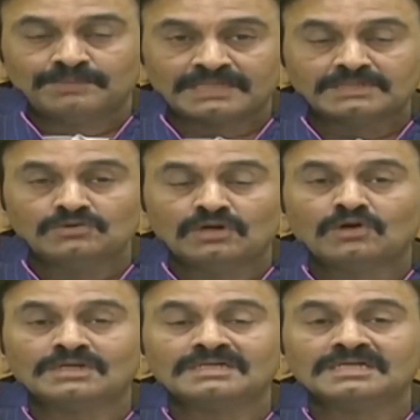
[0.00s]
బట్ యు
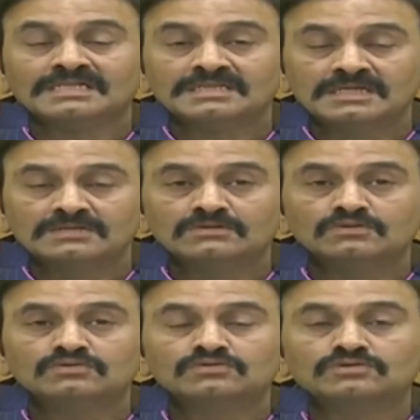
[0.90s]
గట్ నథింగ్ టు
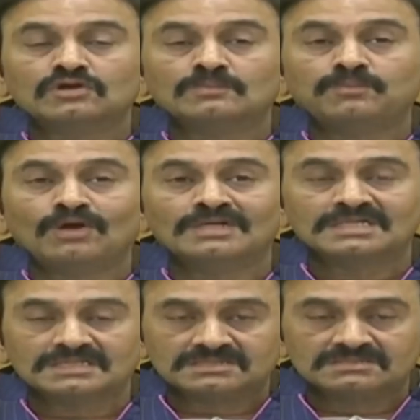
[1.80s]
డూ టు టాక్
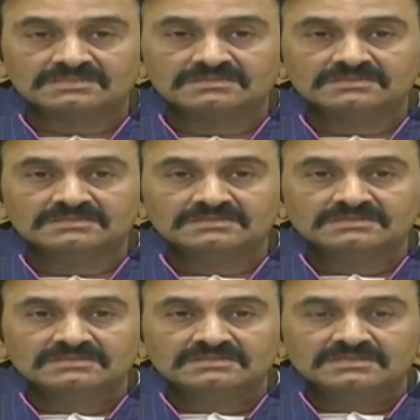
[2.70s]
పాలిటిక్స్
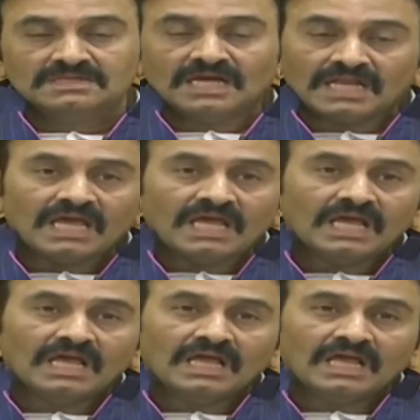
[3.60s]
అరే
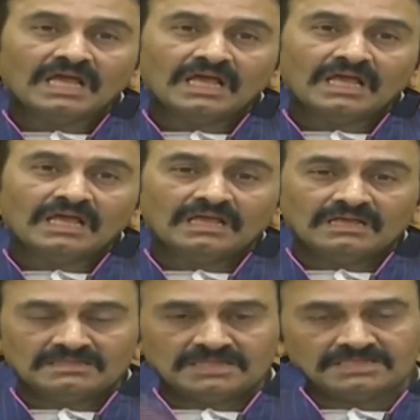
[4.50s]

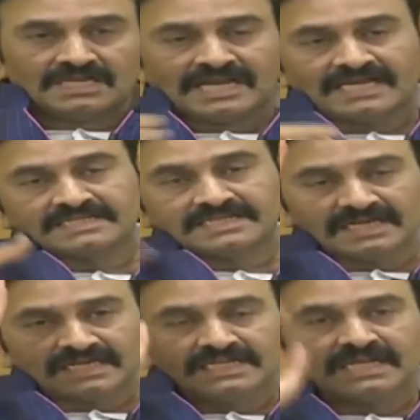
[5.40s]
సజ్జల
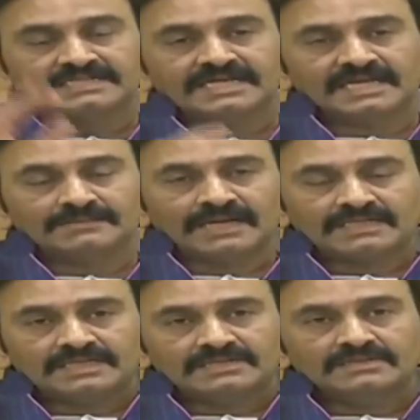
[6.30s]
రామకృష్ణారెడ్డి రాజకీయాలే
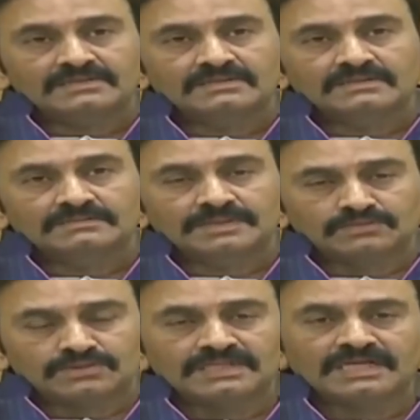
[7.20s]
మాట్లాడతాడు
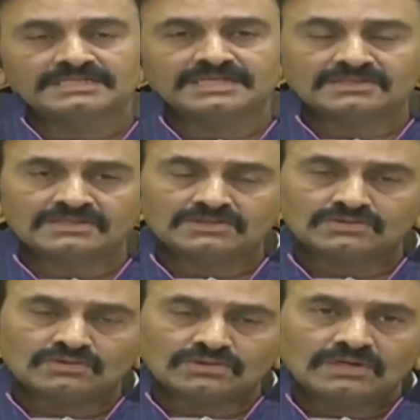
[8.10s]
ప్రభుత్వం దగ్గర జీతం
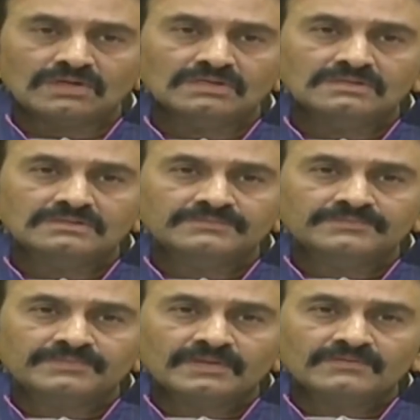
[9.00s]
తీసుకుంటూ
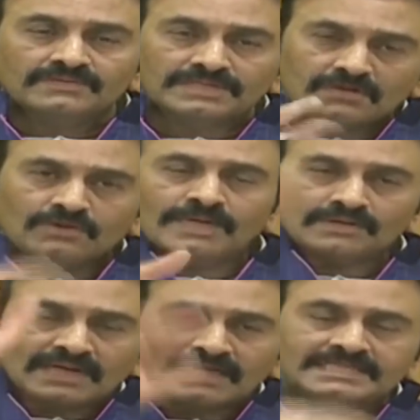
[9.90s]
విజయ్
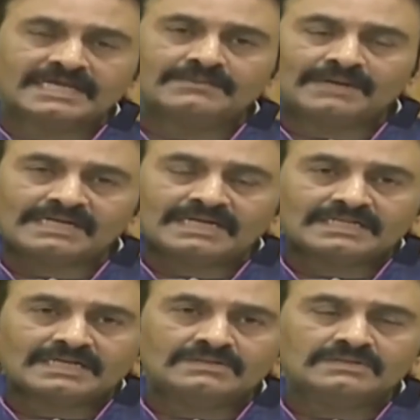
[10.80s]
కుమార్ రాజకీయాలు
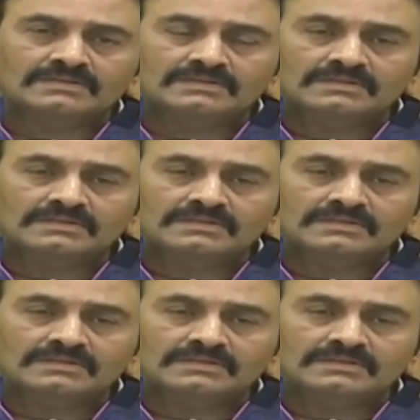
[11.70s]
మాట్లాడతాడు